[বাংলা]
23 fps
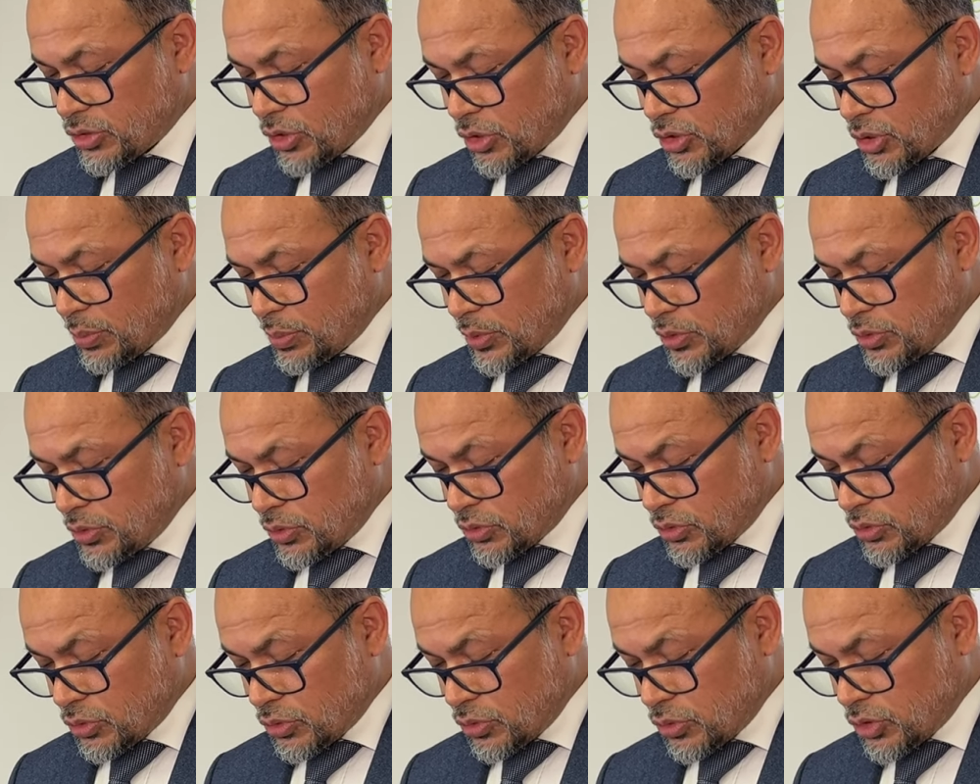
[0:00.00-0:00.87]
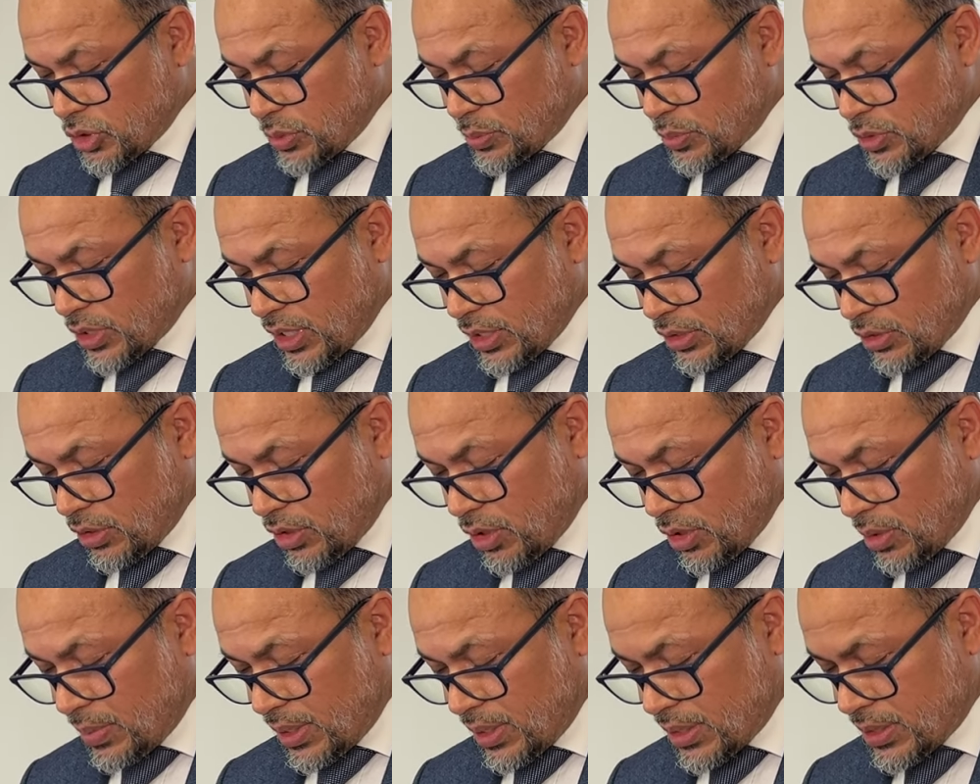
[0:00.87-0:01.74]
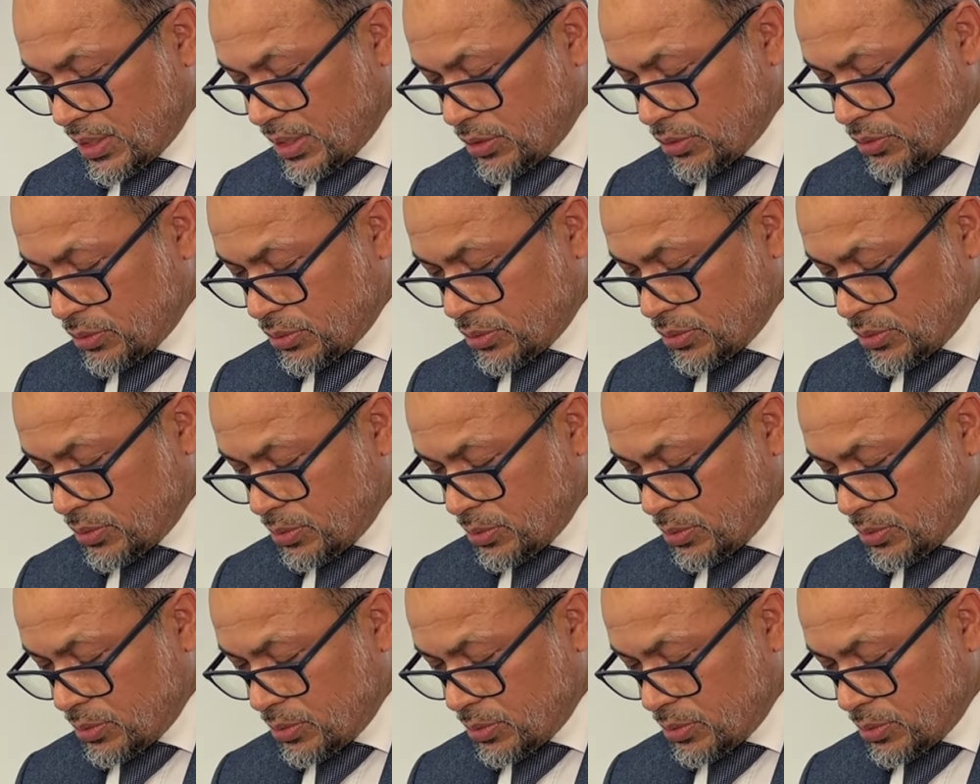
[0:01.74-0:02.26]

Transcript: যথোপযুক্ত সুযোগ প্রদান করা হবে কিন্তু